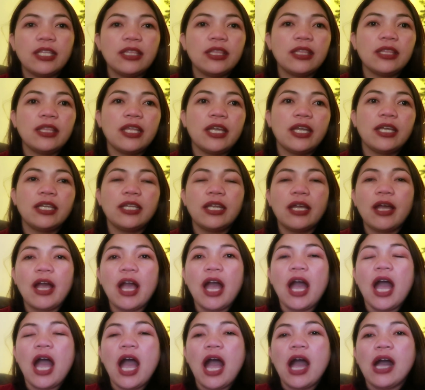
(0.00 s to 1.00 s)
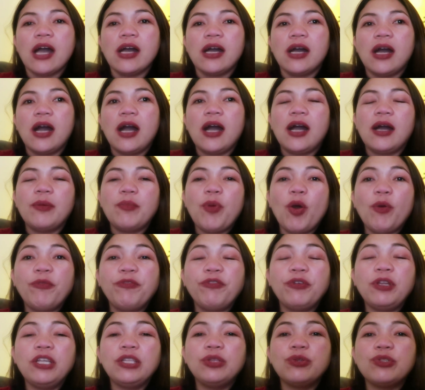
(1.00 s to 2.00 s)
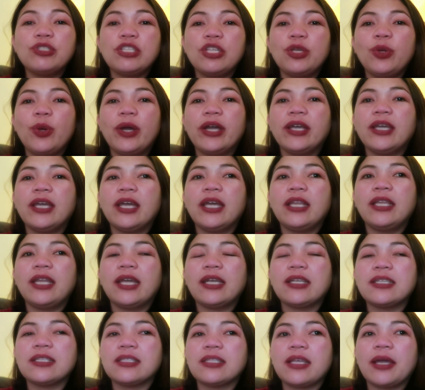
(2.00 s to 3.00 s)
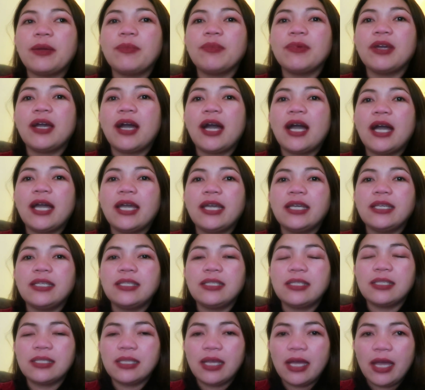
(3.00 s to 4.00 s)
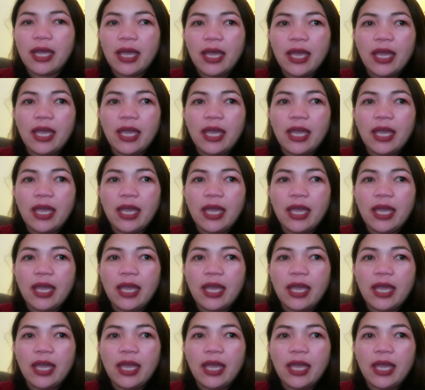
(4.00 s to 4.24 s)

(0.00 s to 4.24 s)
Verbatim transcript: And then, um, hopefully to see you again next time, guys.